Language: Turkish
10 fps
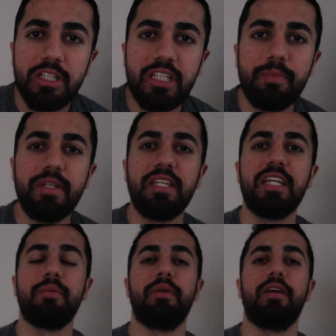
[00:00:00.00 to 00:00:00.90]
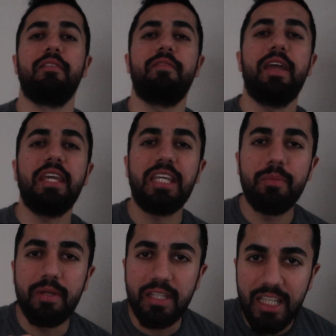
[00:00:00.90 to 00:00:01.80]
2020 ve
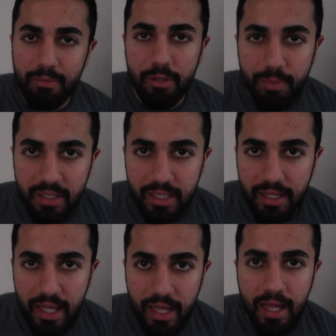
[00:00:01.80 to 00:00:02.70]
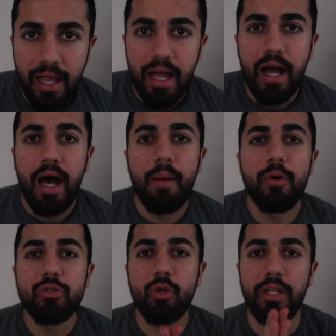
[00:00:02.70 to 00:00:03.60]
2021'de de
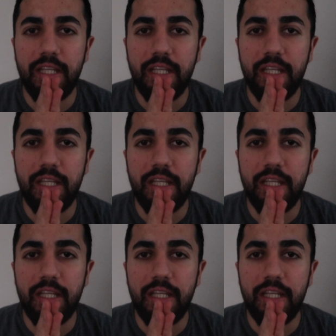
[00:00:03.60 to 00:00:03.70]
Amazon'la